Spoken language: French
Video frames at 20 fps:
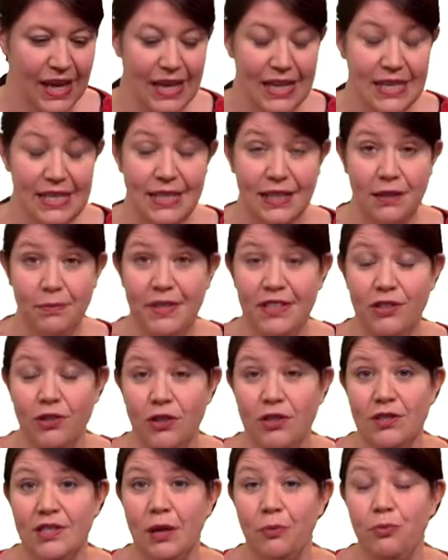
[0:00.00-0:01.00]
Cette
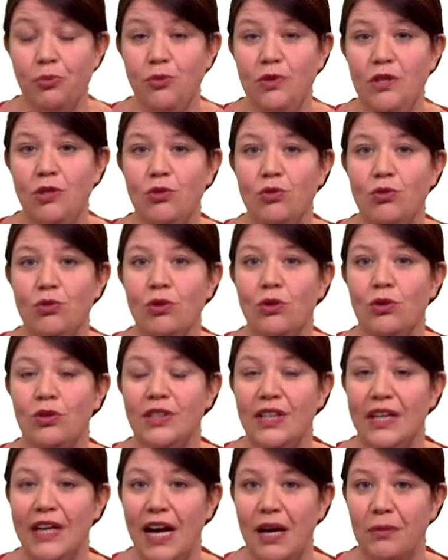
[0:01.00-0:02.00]
méthode s'appuie sur
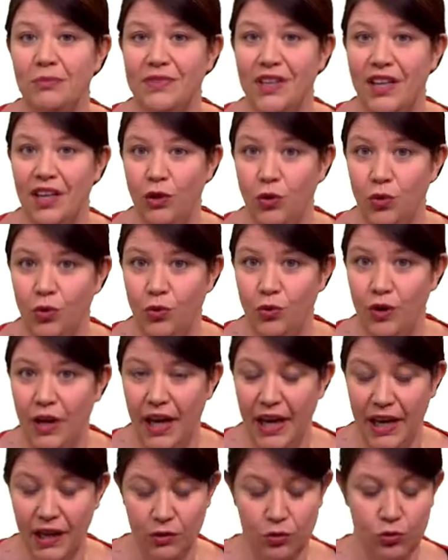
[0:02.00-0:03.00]
le diagramme
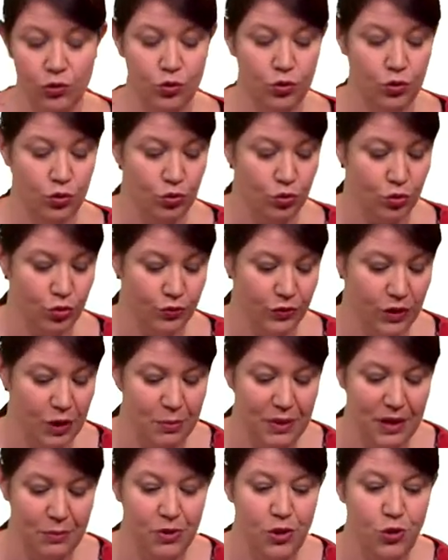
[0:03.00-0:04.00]
triangulaire, donc on retrouve
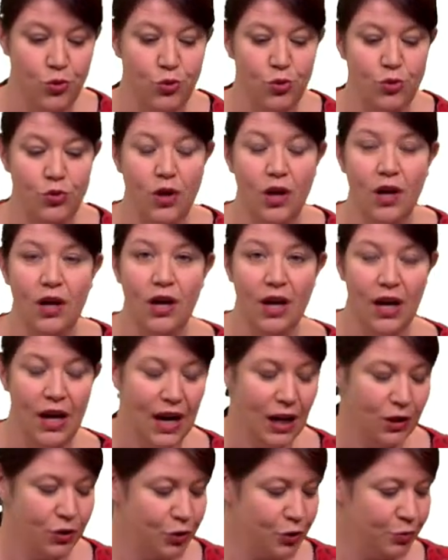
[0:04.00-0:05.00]
comme d'habitude
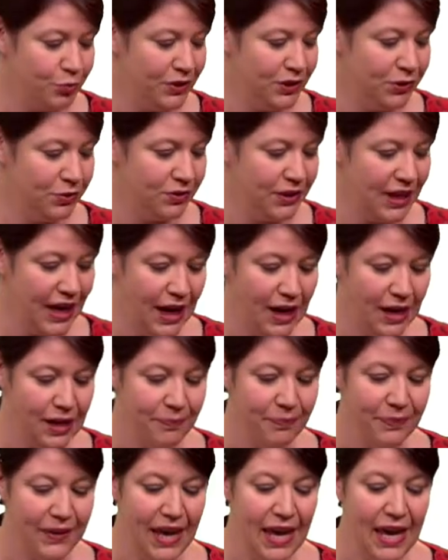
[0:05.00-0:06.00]
la courbe
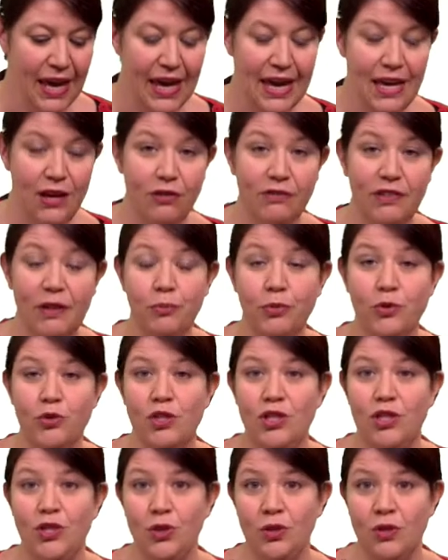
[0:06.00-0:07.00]
binodale, et on va
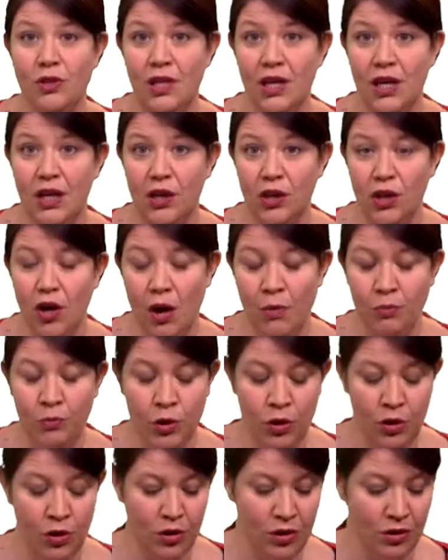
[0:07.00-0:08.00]
positionner,
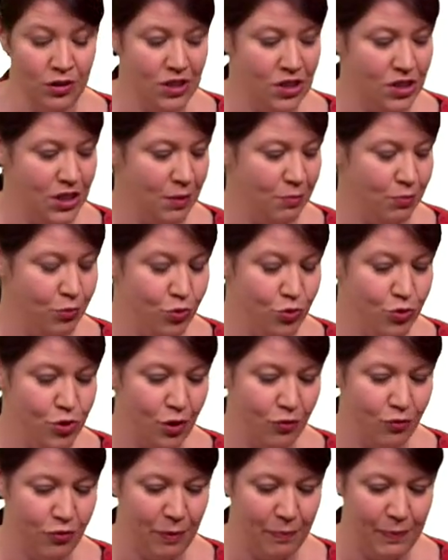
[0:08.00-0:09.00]
comme euh, déjà
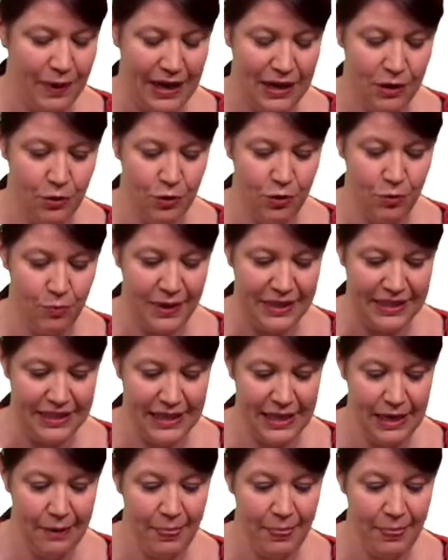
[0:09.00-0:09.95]
plusieurs fois par le passé,